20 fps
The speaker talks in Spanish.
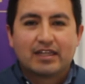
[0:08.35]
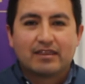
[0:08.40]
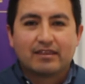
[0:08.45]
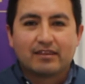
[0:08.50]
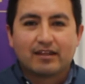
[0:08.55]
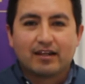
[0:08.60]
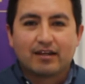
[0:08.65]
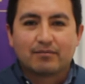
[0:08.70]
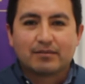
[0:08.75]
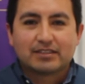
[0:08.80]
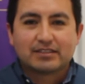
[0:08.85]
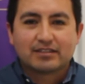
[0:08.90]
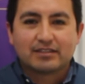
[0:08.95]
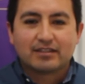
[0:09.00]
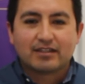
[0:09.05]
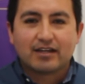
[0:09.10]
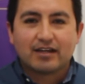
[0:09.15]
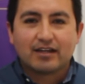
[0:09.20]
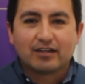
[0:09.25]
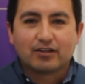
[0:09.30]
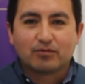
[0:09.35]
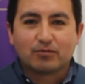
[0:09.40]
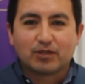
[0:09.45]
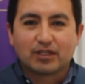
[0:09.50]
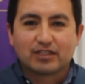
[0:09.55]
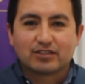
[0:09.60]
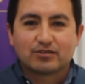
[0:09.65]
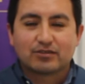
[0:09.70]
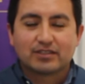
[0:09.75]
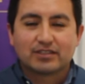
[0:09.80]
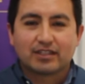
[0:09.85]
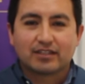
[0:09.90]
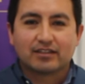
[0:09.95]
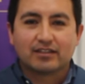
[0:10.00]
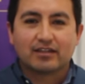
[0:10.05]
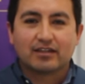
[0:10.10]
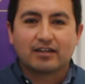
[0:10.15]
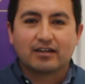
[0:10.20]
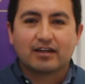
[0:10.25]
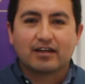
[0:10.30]
de la maestría en comunicación
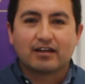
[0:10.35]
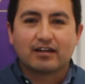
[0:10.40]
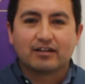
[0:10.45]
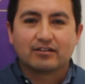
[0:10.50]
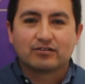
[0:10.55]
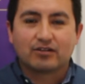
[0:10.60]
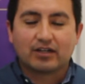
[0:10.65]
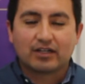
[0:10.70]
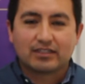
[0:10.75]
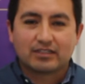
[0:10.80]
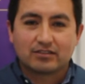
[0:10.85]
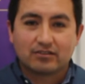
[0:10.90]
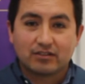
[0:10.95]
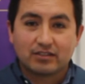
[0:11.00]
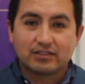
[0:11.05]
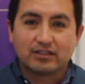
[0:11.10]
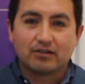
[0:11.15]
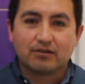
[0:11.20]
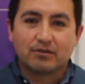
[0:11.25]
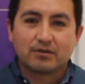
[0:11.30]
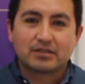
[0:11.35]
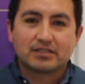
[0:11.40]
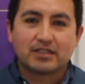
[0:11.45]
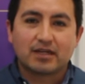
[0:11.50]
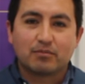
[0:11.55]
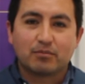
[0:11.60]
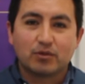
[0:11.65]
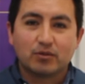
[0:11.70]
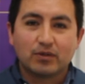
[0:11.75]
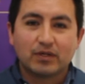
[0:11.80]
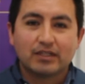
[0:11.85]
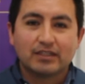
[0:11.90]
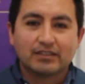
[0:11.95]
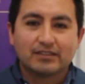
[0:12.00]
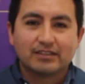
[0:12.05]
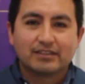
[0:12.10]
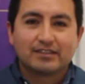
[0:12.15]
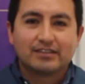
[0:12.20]
estratégica en las organizaciones de la Universidad de Piura